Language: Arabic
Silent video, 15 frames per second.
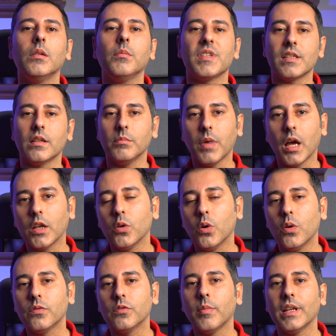مثلا
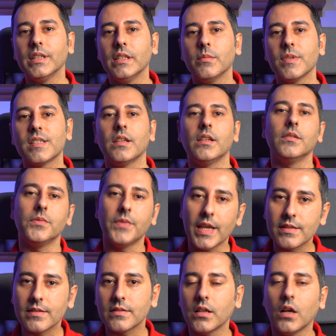بانهوف وبعدين مثلا
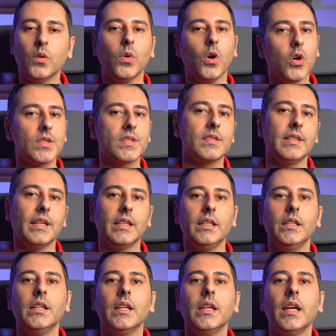فيست أو أوست
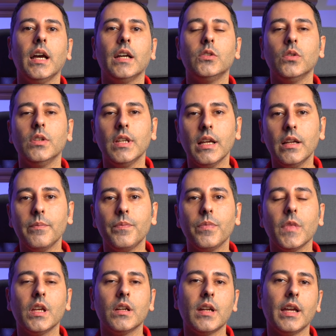يعني هدول لا
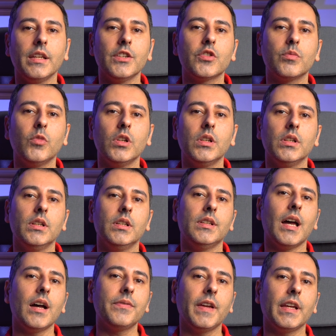رح يشمل
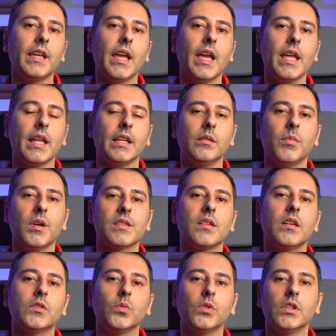النافكة يعني
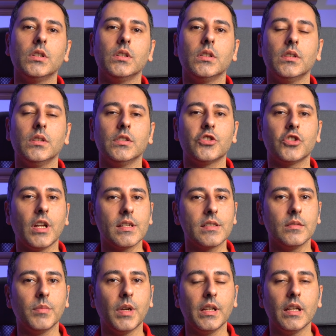الباصات
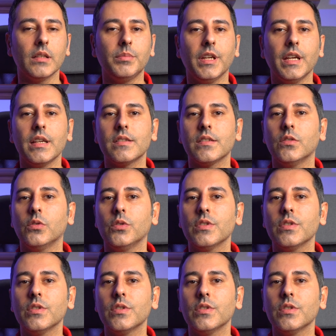والشخاصنبانات بحيث أنه